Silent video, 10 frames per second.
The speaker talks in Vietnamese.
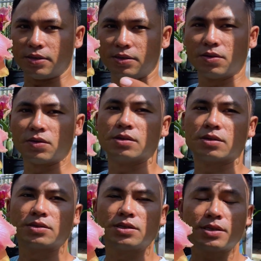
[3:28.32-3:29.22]
chưa có được
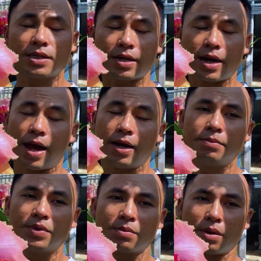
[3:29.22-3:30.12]
xuất sắc đã
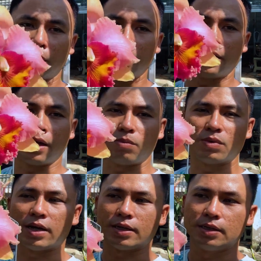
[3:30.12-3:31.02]
lắm. Nhưng mà mình hy vọng
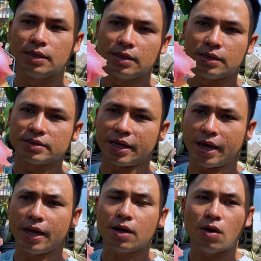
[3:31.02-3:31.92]
là
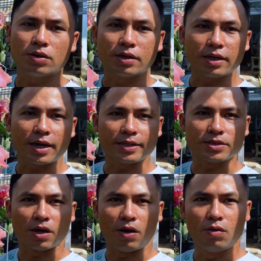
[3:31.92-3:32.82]
sẽ có những cái cây
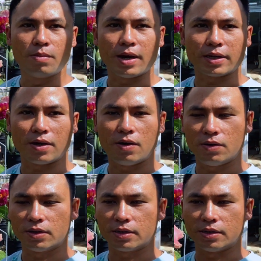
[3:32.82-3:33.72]
sổ mà
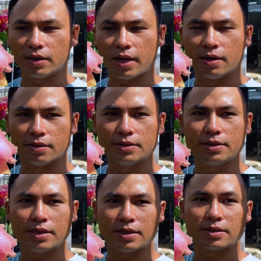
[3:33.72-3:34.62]
cho những cái lưỡi
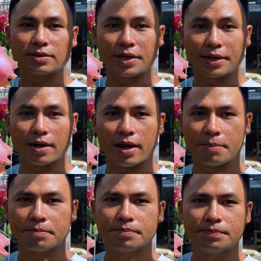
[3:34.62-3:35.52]
tiệt là
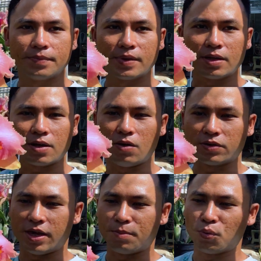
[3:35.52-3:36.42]
đẹp.
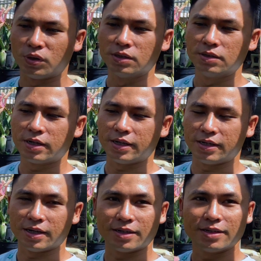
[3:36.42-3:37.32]
Còn về mùi hương
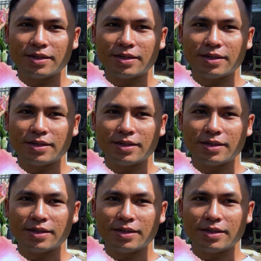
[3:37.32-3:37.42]
thì